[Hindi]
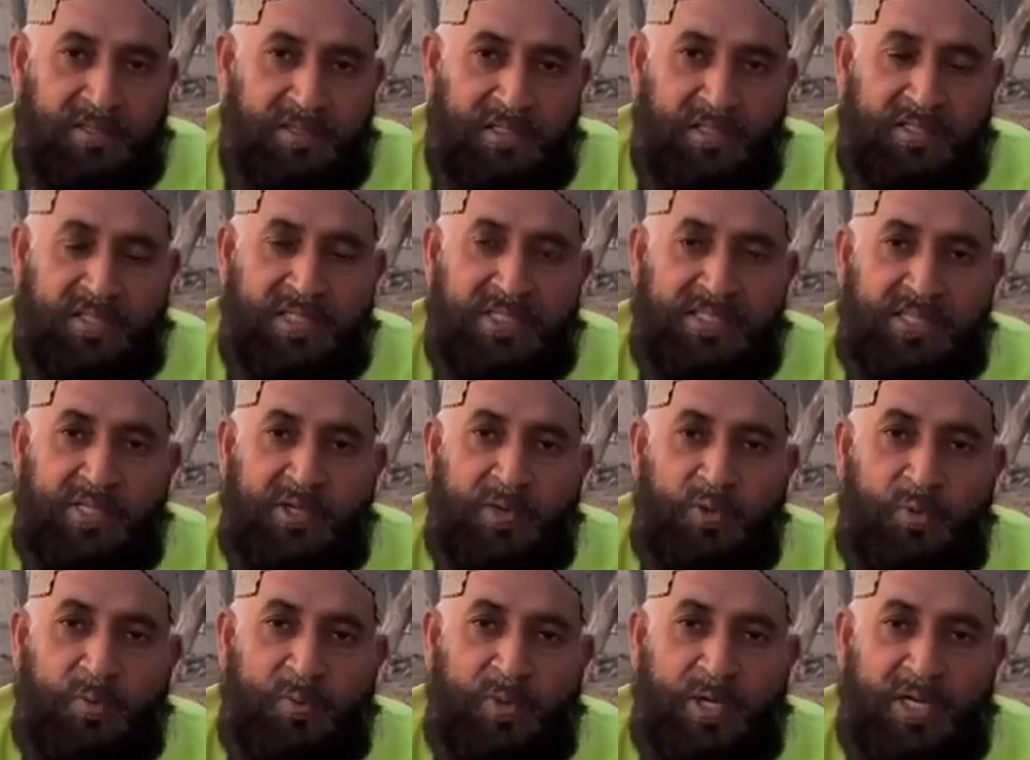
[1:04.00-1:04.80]
तक
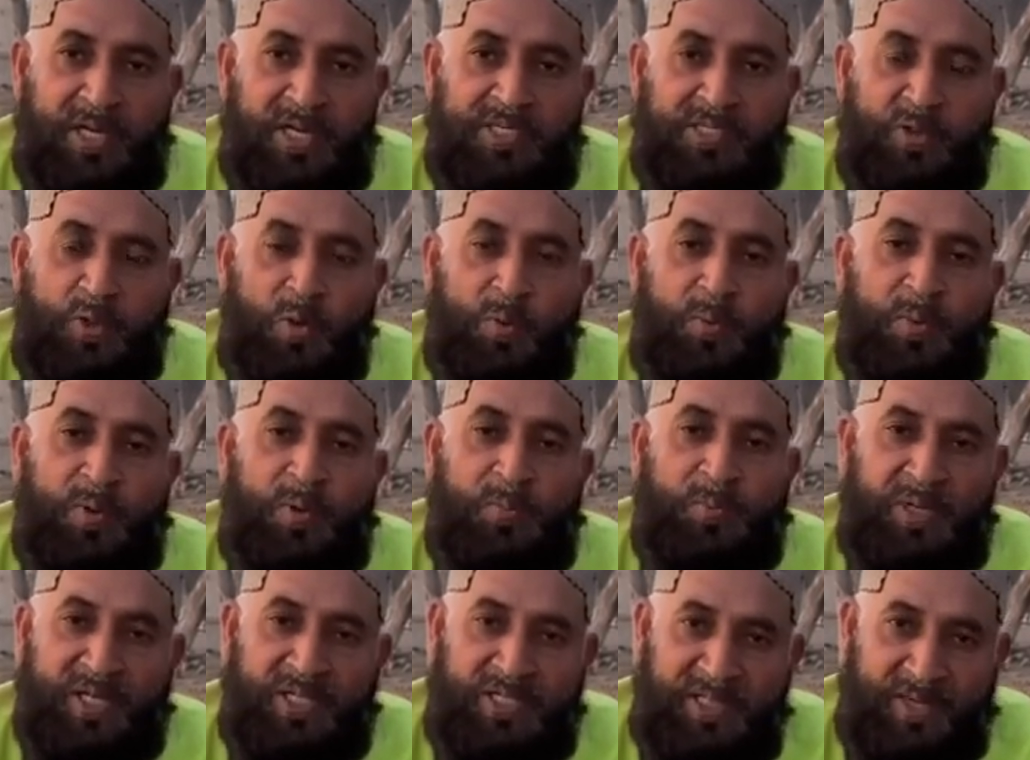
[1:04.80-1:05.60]
इसकी उम्र है इसके ऊपर
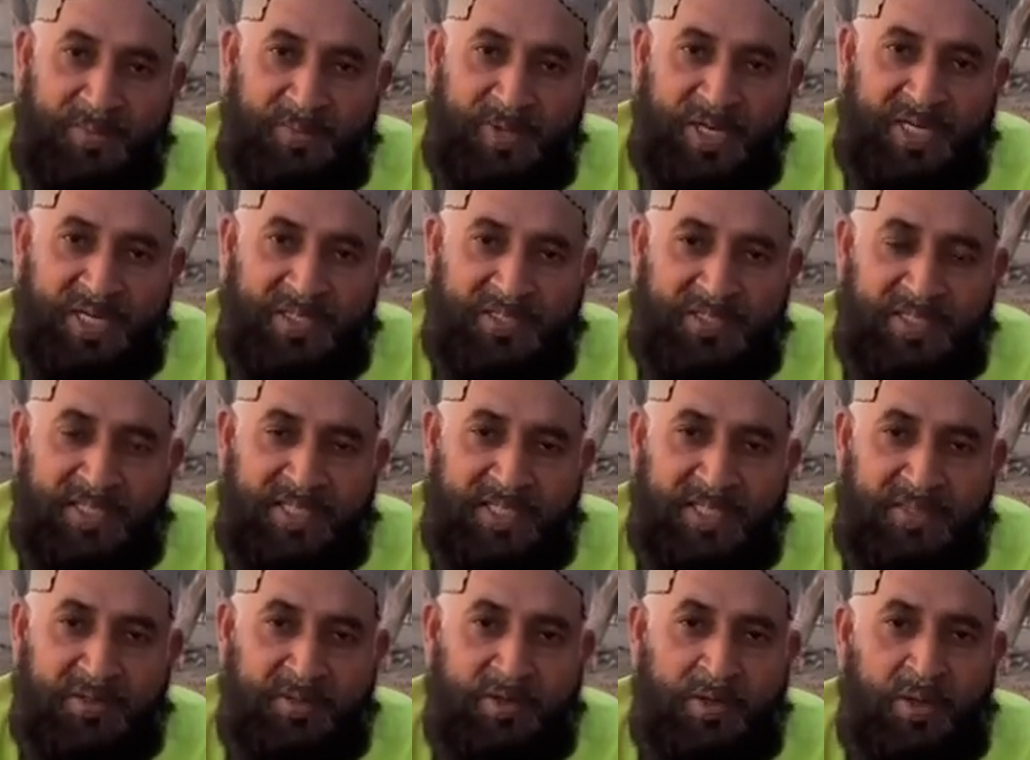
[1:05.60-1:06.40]
परिंदे बैठते
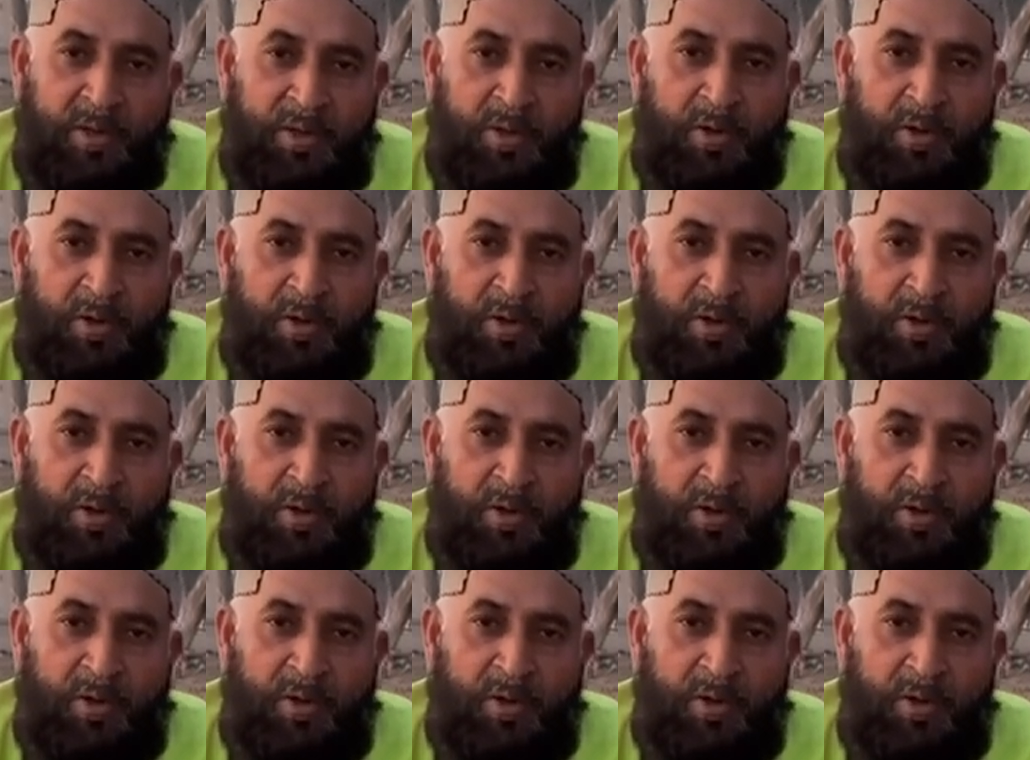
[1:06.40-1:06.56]
हैं